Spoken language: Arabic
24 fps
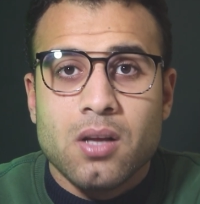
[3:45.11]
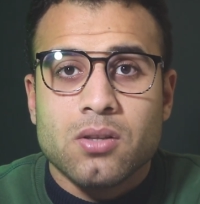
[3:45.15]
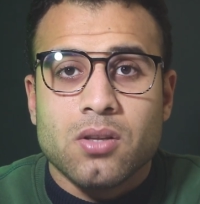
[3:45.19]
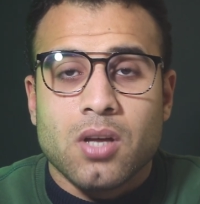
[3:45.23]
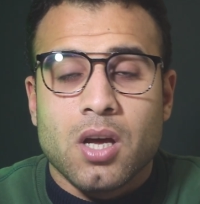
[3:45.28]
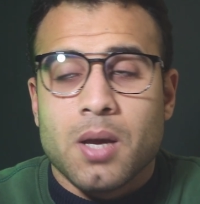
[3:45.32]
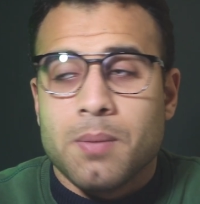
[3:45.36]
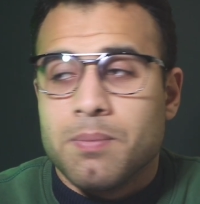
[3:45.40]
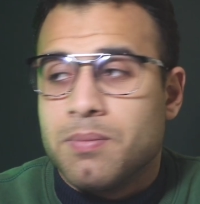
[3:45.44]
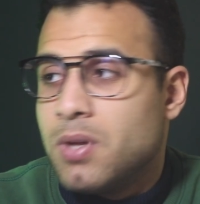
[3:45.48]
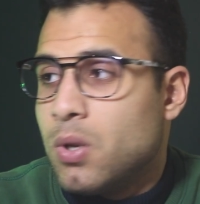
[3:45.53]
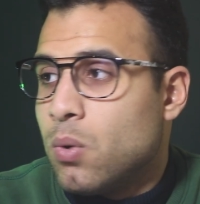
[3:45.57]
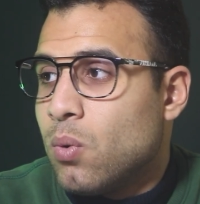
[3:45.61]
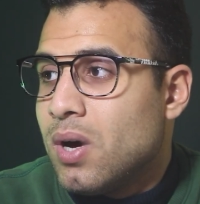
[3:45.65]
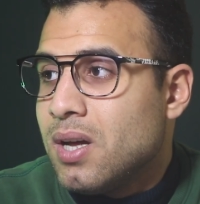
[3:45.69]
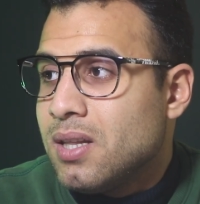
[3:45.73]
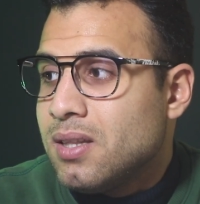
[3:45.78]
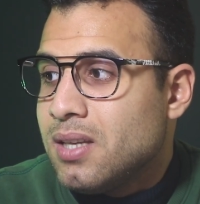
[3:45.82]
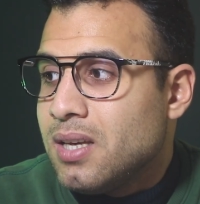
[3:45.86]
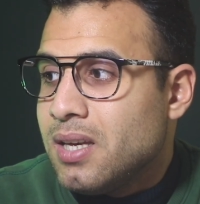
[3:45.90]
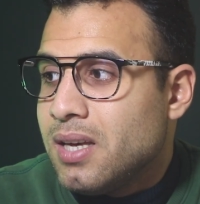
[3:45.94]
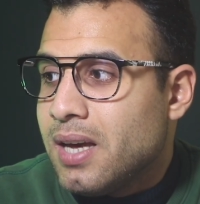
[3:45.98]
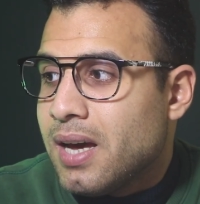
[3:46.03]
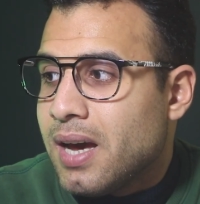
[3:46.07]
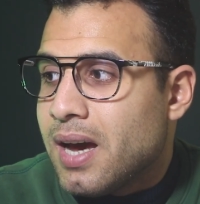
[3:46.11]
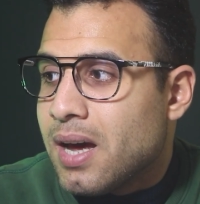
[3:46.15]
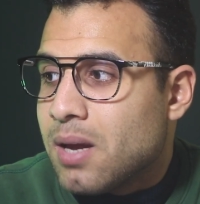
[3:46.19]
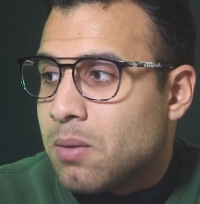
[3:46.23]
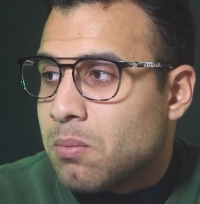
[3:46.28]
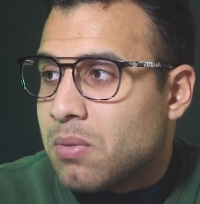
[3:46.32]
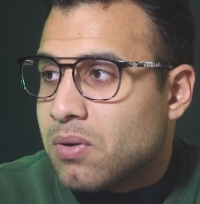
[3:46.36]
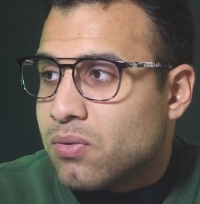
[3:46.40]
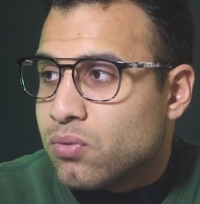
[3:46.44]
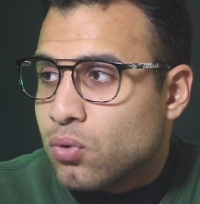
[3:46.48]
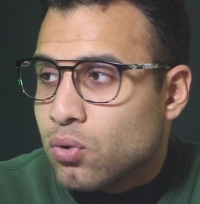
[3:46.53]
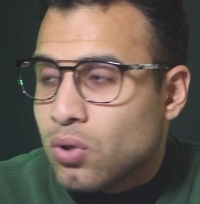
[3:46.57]
طيب دلوقتي
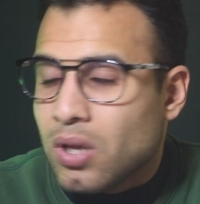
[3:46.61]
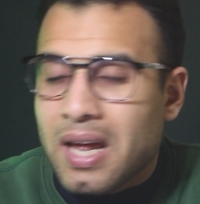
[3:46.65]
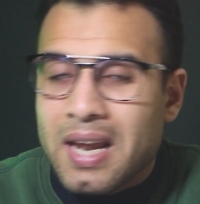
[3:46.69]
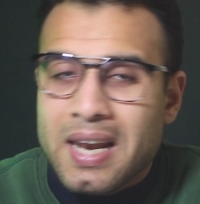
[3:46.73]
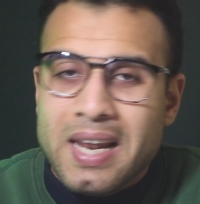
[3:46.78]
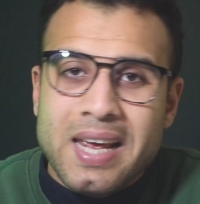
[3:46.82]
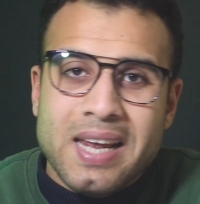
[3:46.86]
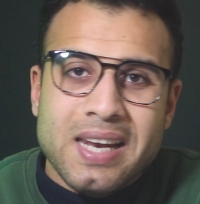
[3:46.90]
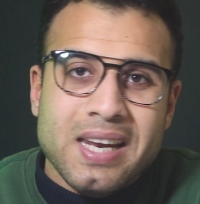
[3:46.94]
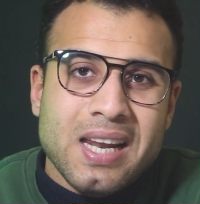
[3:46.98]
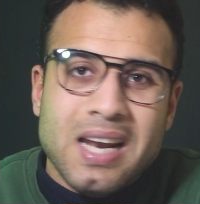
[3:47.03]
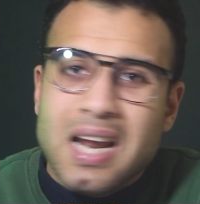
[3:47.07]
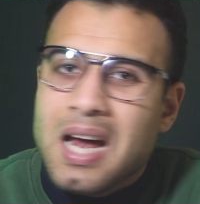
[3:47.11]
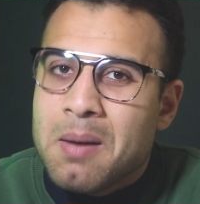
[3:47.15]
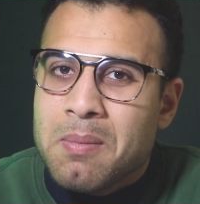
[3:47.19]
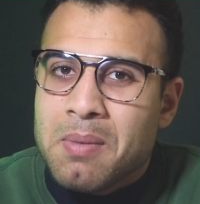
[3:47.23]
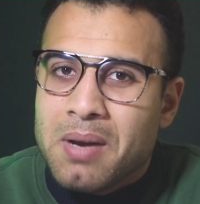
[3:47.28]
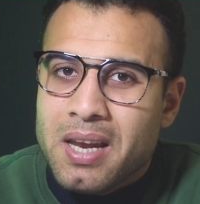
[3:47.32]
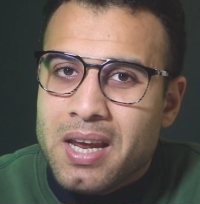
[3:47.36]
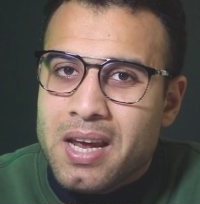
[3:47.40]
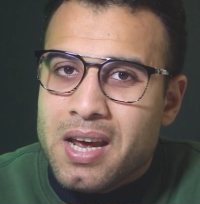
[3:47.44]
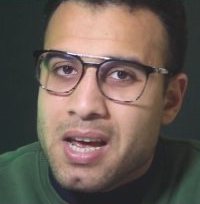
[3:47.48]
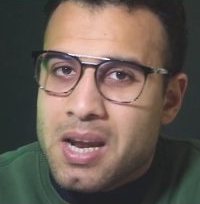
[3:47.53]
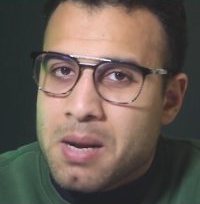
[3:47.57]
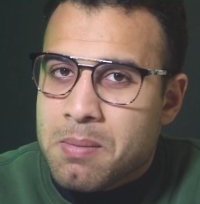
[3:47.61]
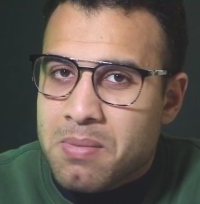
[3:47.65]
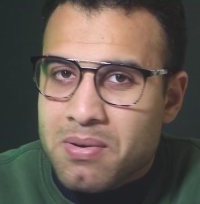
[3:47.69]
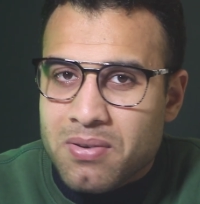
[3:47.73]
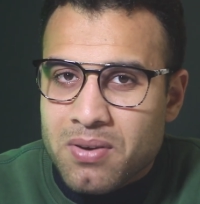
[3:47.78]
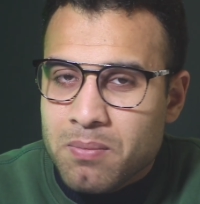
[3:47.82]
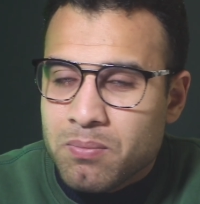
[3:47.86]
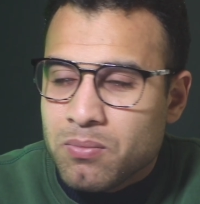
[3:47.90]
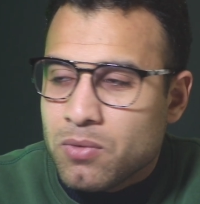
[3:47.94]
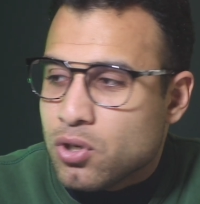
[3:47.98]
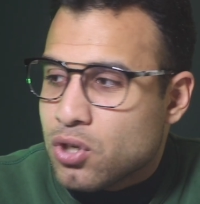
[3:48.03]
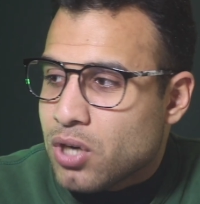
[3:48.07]
المفروض عليا ان انا اعمل ايه انا ما
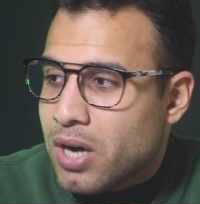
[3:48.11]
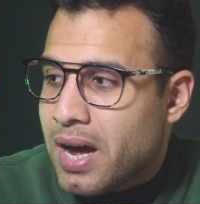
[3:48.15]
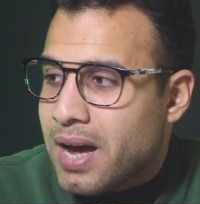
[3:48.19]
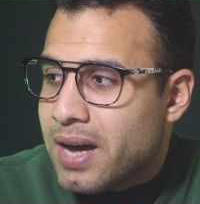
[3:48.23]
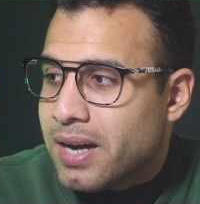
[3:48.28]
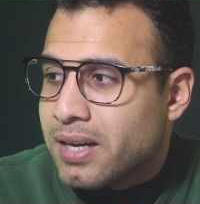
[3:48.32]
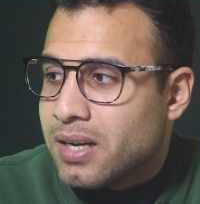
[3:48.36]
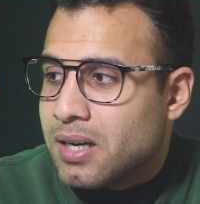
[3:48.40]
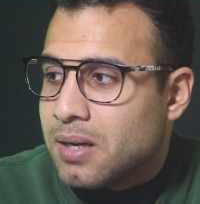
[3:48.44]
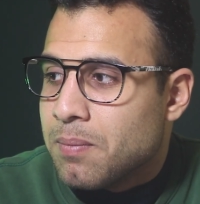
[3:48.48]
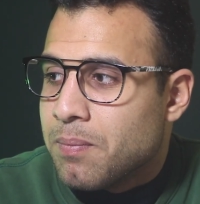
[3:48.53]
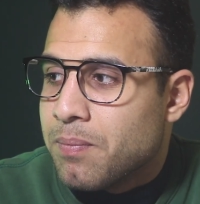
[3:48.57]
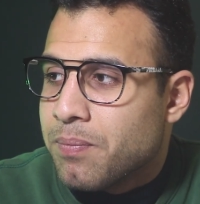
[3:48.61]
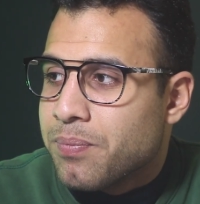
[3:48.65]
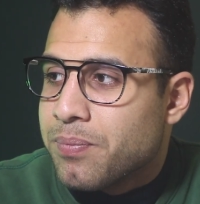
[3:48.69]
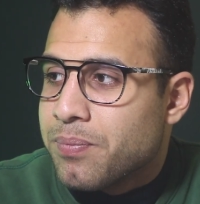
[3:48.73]
فهمتش حاجه